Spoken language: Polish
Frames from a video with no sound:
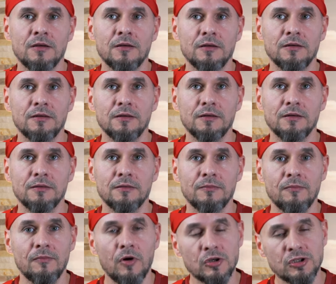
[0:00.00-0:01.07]
Y
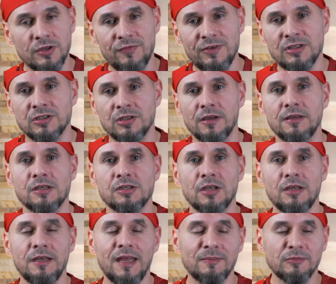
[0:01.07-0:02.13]
Oczywiście,
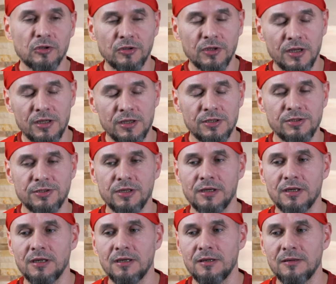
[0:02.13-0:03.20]
jeżeli nam to nie
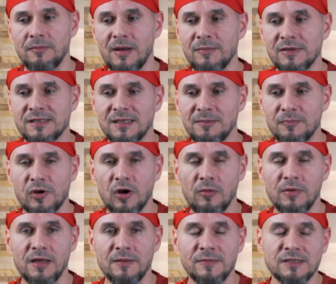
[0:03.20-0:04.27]
idzie, mamy z tym
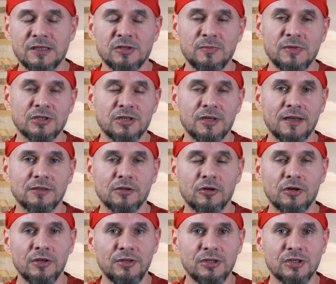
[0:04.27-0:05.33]
problem, jesteśmy jeszcze na
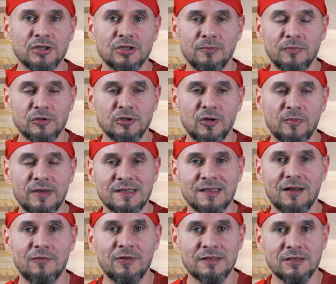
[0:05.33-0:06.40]
trochę niższym poziomie
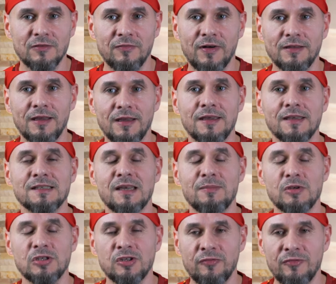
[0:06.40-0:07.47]
zaawansowania i
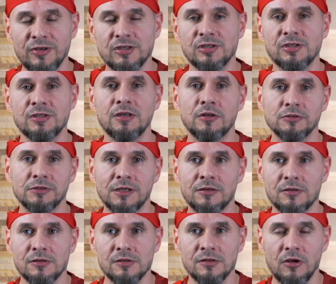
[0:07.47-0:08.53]
chcemy ćwiczyć tylko te
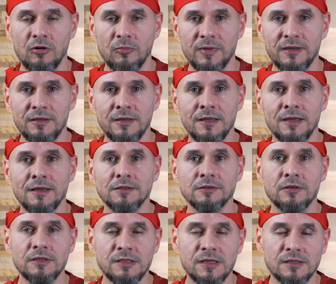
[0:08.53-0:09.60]
crossloby, to
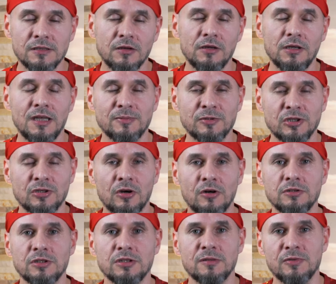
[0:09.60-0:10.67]
nic nie stoi na
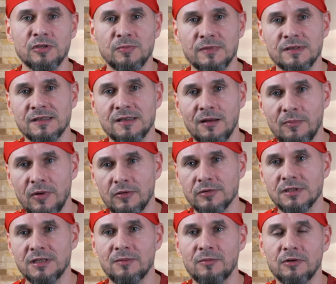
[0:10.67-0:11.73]
przeszkodzie, żebyśmy za
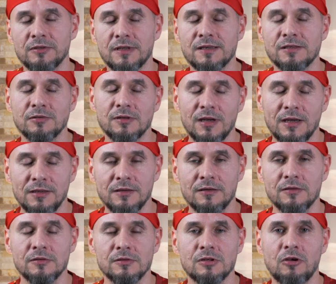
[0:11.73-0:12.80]
boostem od razu grali
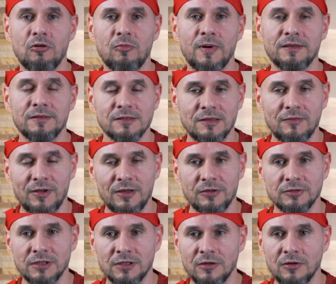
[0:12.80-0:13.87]
crossloba, dostawali
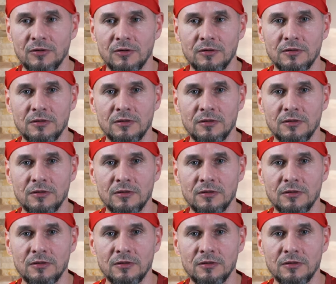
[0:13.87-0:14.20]
od tego,